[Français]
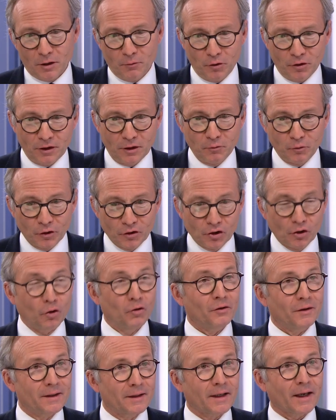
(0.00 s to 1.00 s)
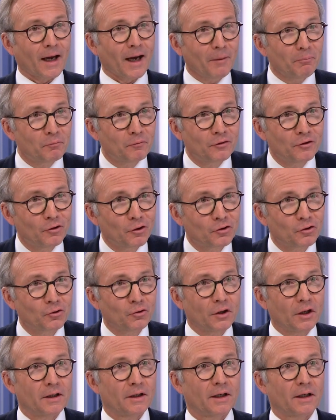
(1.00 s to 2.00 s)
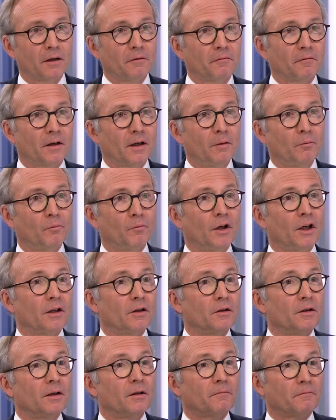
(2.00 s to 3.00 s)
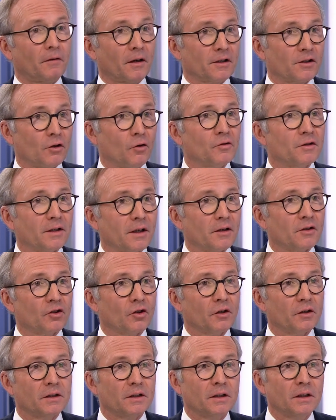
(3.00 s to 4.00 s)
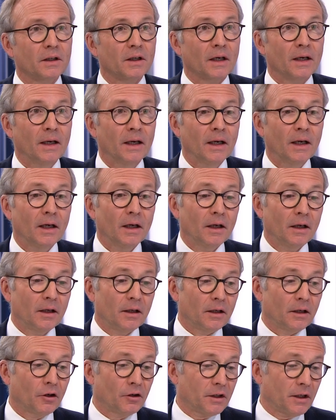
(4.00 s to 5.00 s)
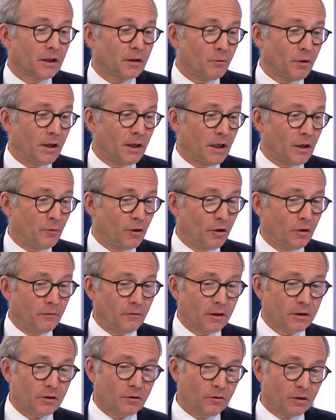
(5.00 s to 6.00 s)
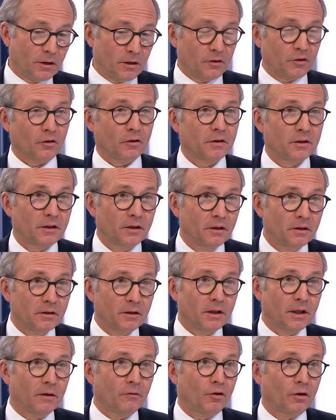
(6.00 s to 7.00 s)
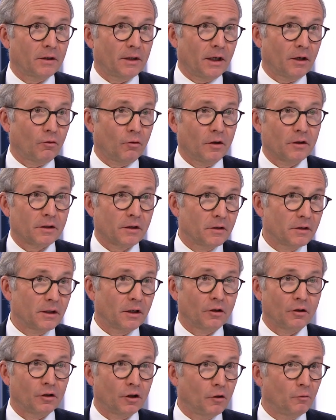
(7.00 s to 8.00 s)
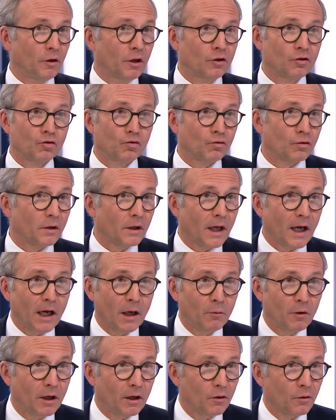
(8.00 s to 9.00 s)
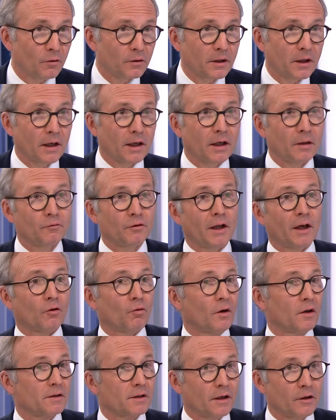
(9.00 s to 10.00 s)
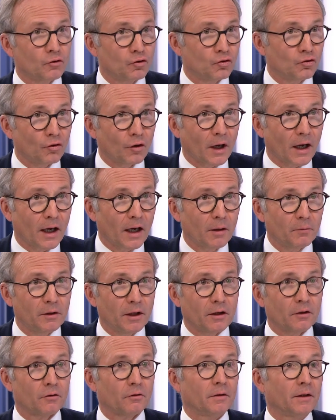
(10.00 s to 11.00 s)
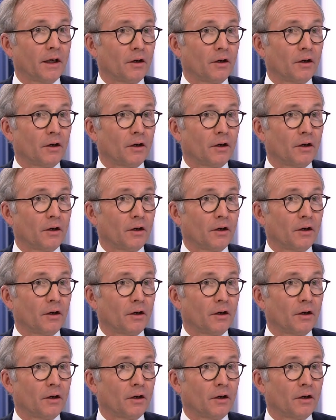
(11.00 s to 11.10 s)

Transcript: peut-être pas ça une trappe de taux d'intérêt faible, mais il y a des façons de s'en sortir. Et honnêtement, la meilleure façon de s'en sortir, c'est d'avoir de la croissance économique soutenable à long terme, de la croissance durable, de la,